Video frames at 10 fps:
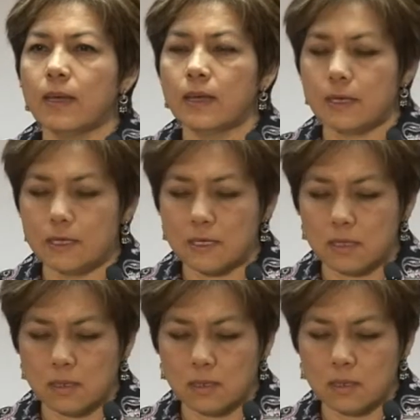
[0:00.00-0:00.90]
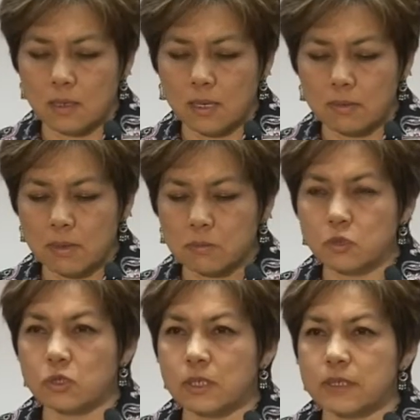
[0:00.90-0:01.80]
eh, ya
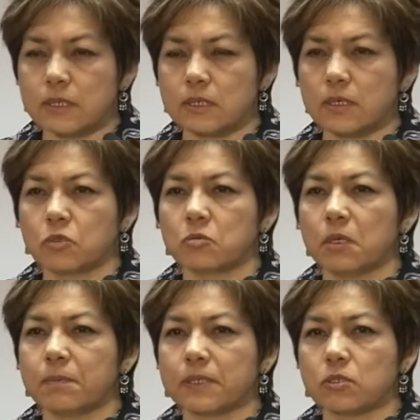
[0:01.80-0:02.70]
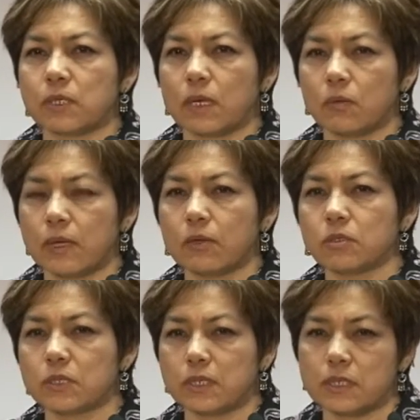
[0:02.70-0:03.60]
llevamos 600 mil pesos
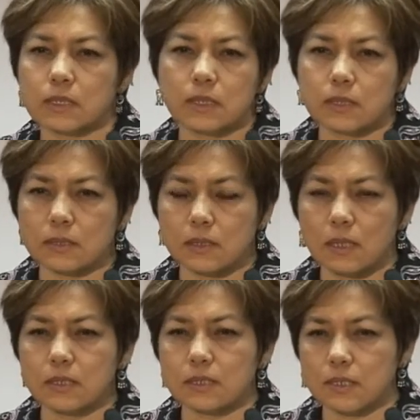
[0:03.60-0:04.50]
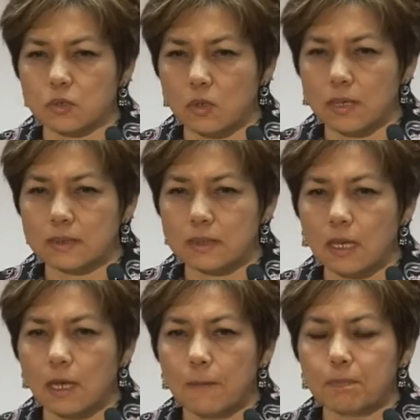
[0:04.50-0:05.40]
recaudados en, este en estas horas.
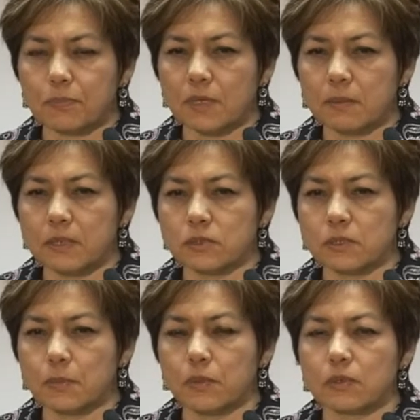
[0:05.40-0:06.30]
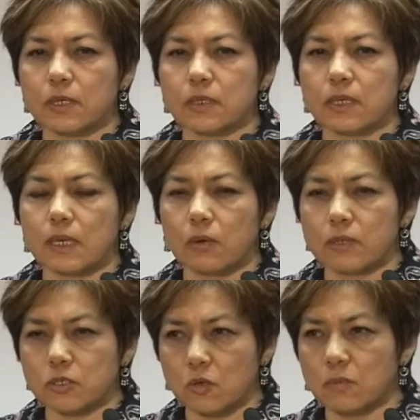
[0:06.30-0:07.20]
También nos reportan de
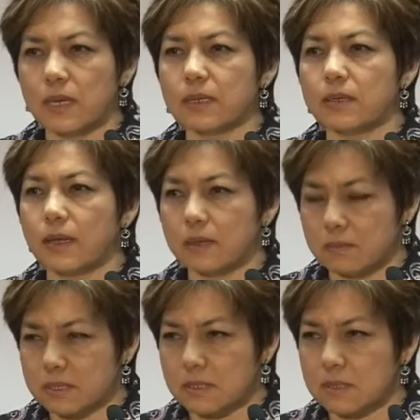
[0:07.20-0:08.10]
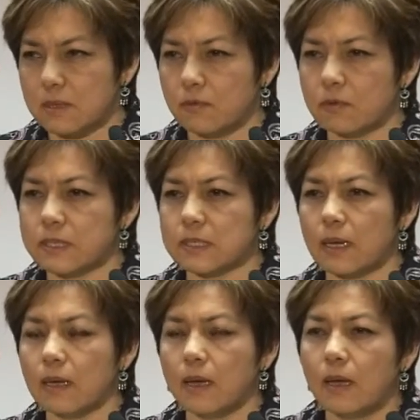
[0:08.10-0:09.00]
recaudación vialidad bastante
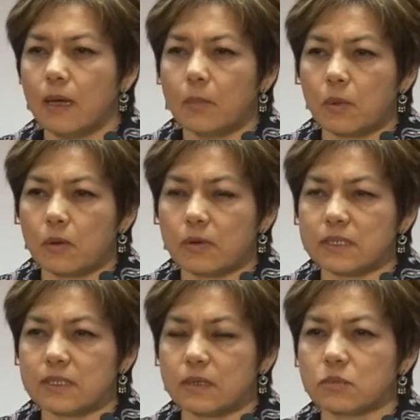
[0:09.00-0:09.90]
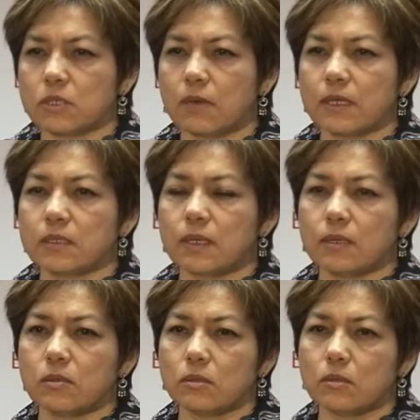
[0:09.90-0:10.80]
afluencia, por lo que estaremos
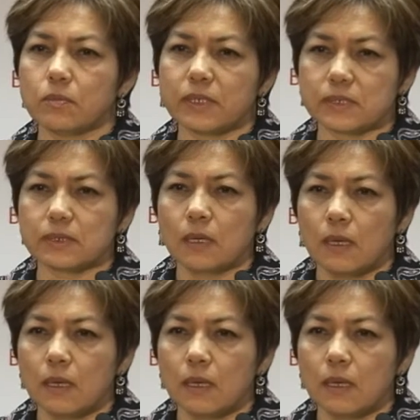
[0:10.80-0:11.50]
habilitando pues